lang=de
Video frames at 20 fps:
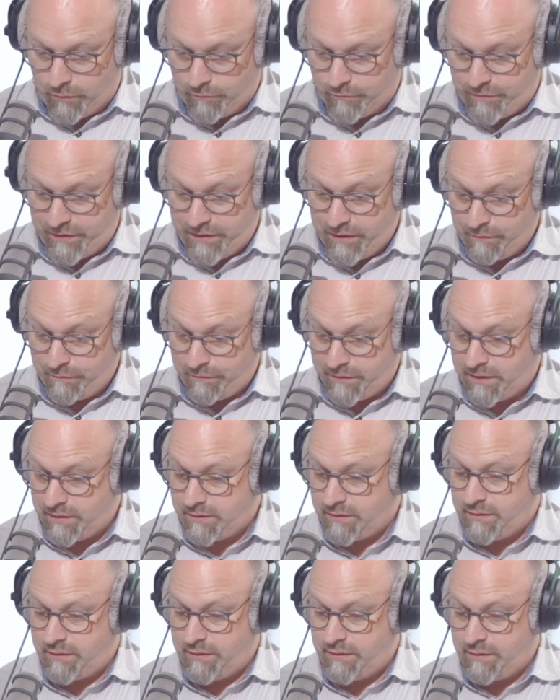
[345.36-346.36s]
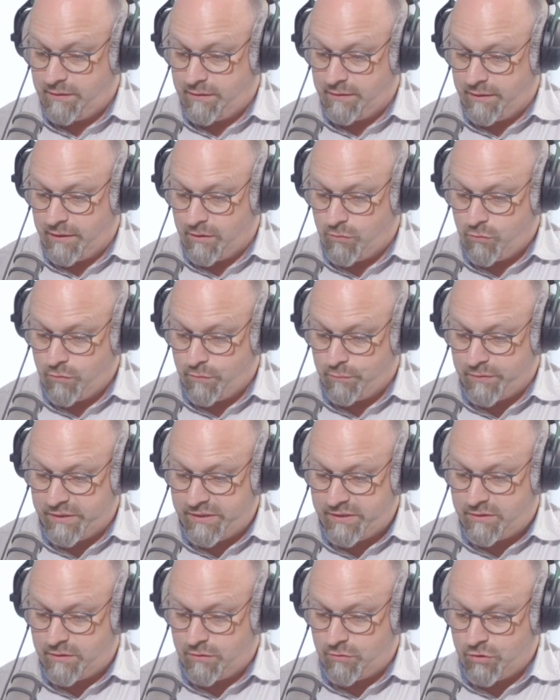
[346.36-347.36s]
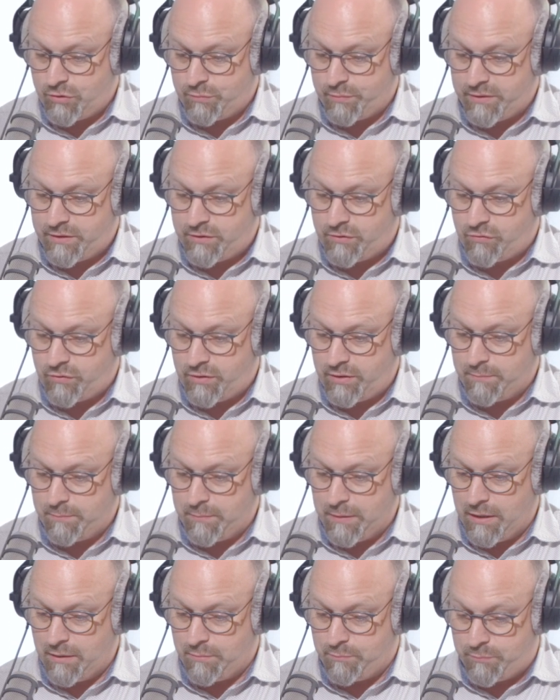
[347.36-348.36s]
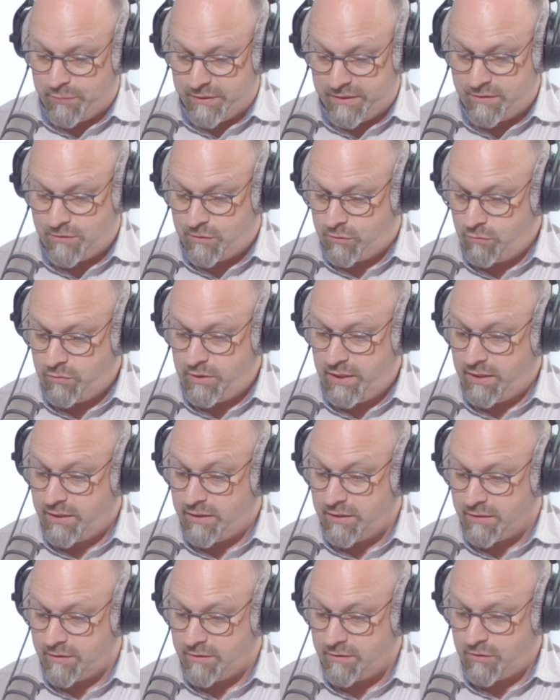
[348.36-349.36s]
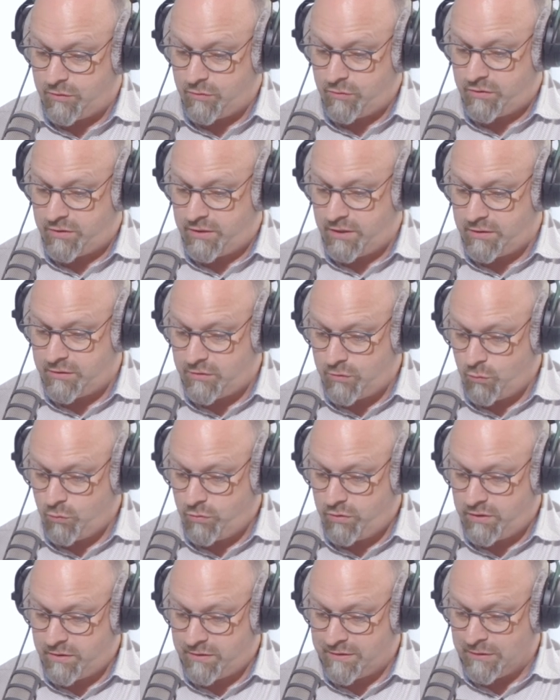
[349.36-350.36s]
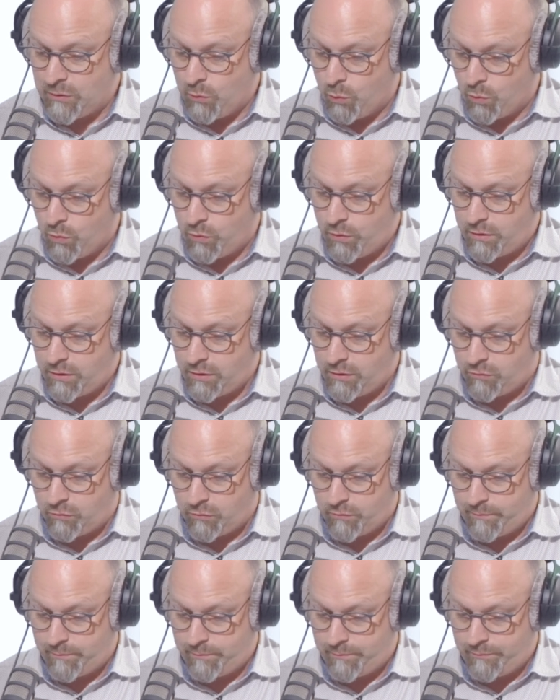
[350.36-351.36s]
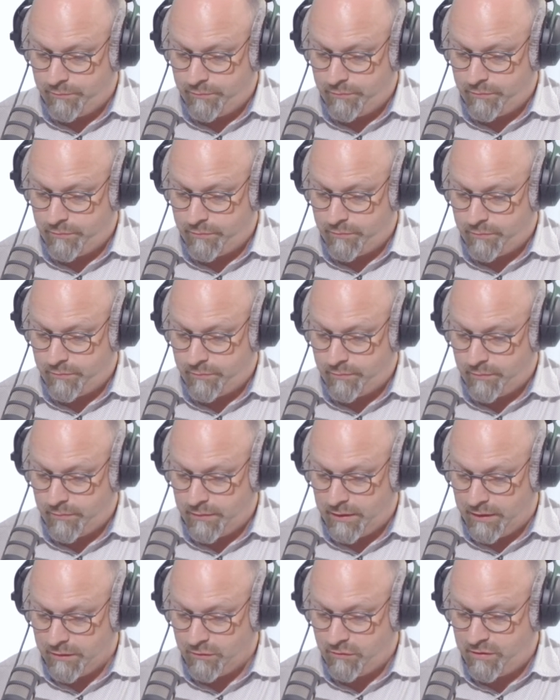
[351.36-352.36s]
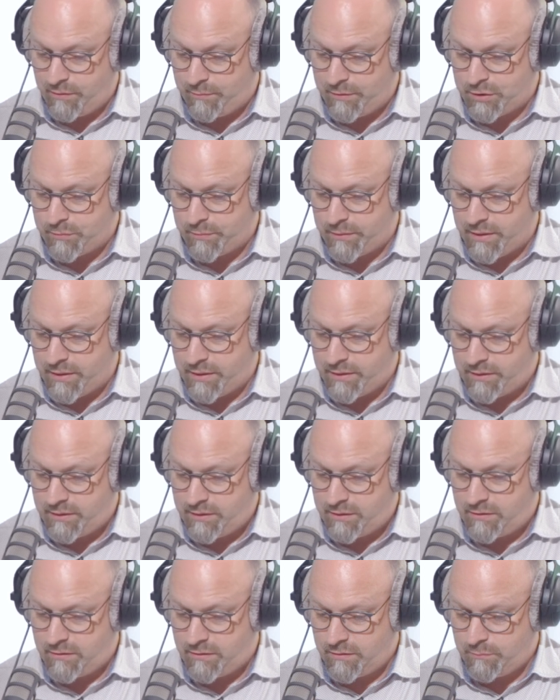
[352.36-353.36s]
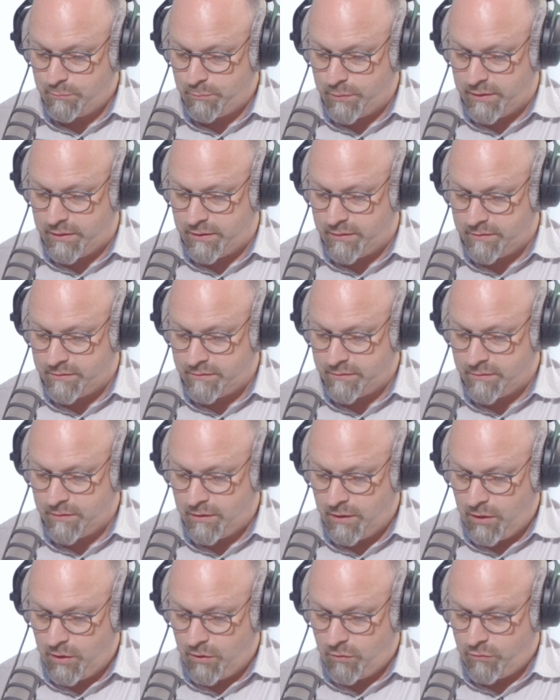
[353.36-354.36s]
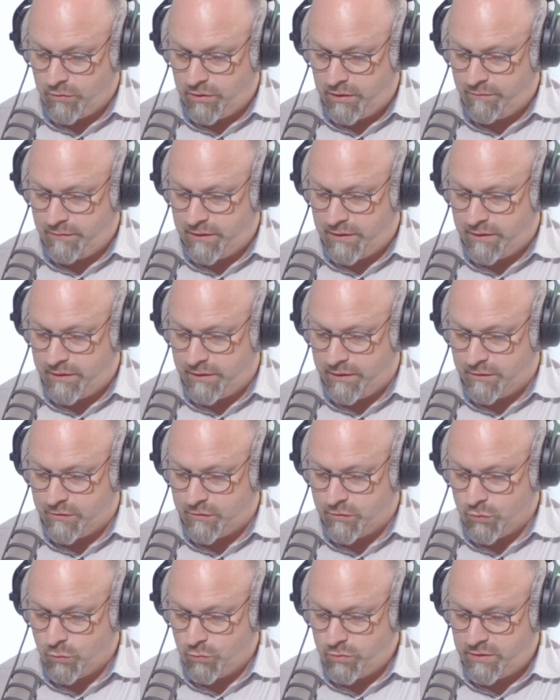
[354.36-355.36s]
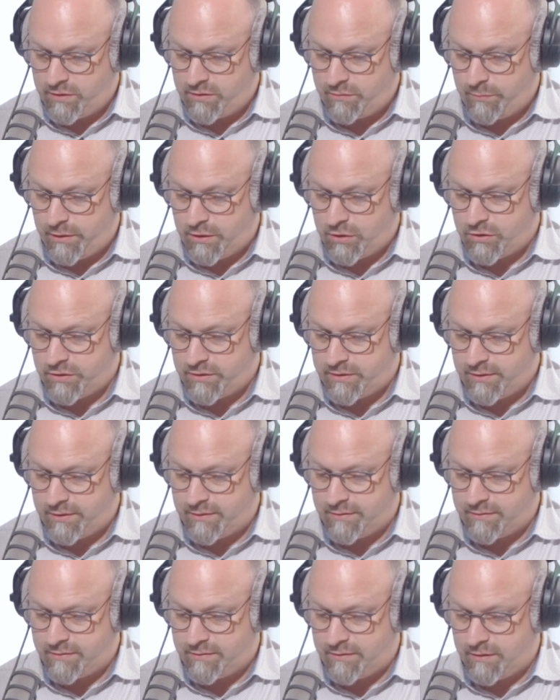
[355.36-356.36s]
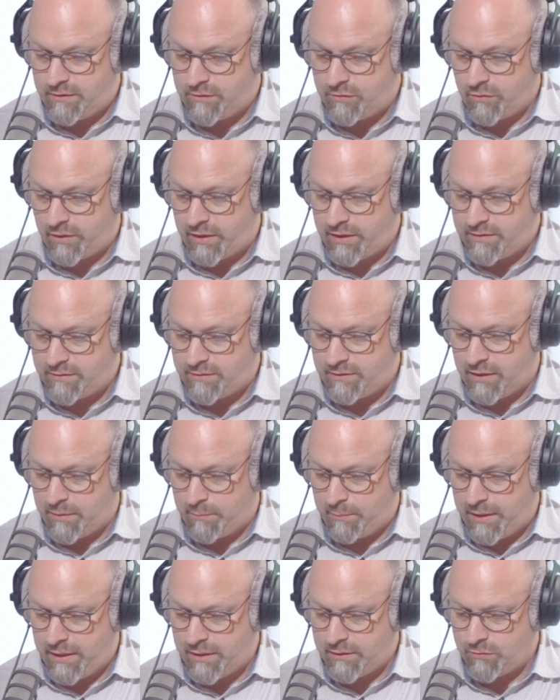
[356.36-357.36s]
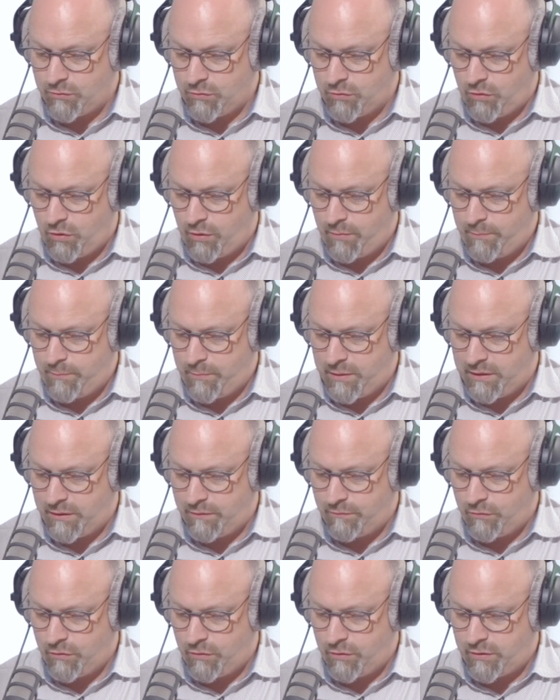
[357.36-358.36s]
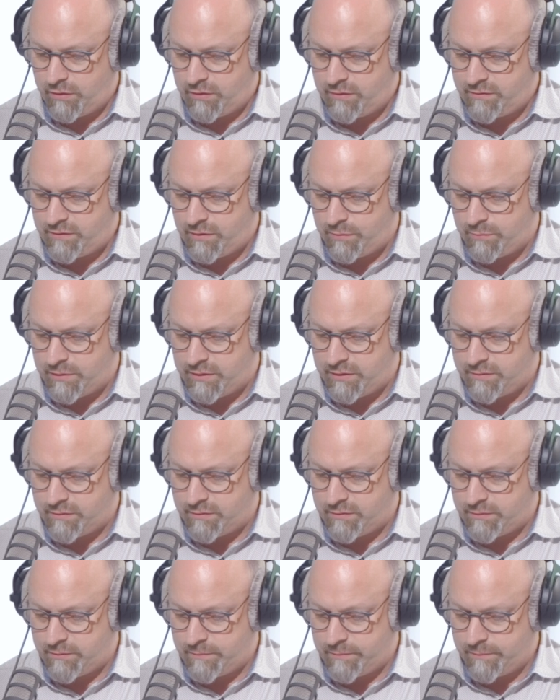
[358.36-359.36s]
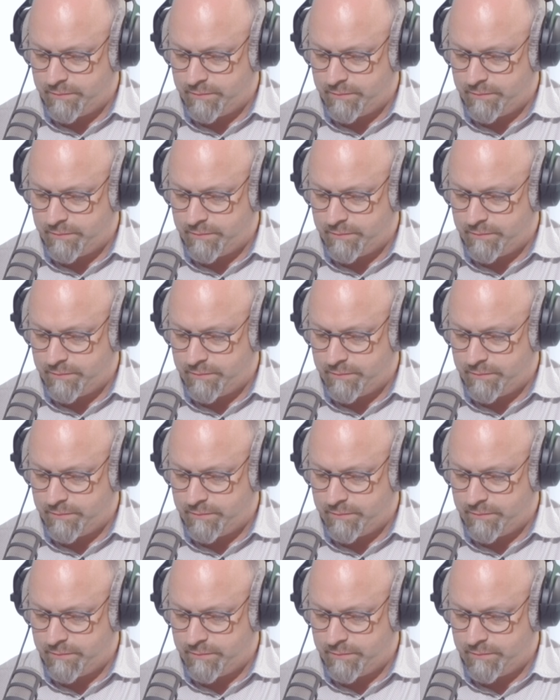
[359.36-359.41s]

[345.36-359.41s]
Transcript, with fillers: Wieder fragten ihn der hohe Priester und spricht zu ihm: Bist du der Christus, der Sohn des Hochgelobten? Jesus aber sprach: Ich bin es. Und ihr werdet den Sohn des Menschen sitzen sehen zu Rechten der Macht und kommen mit den Wolken des Himmels.